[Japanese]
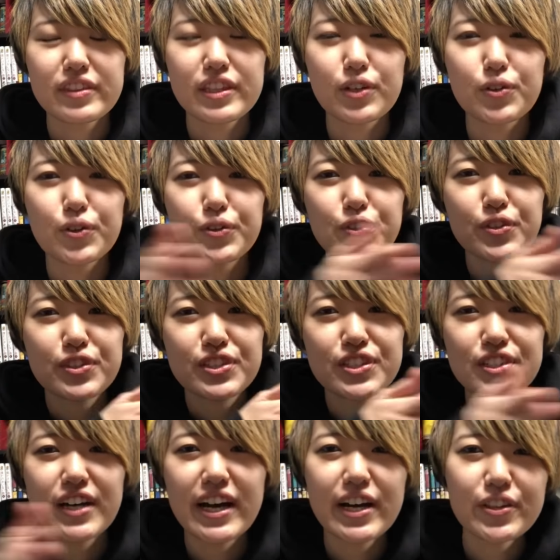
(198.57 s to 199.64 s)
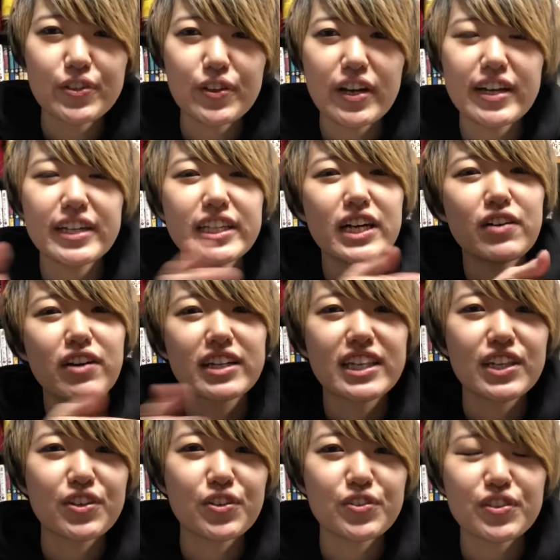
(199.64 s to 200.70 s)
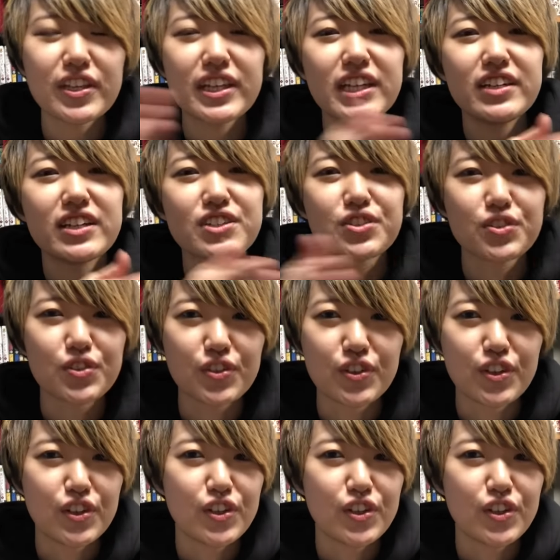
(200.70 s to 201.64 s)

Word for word: でこのツアーの間は基本的にはその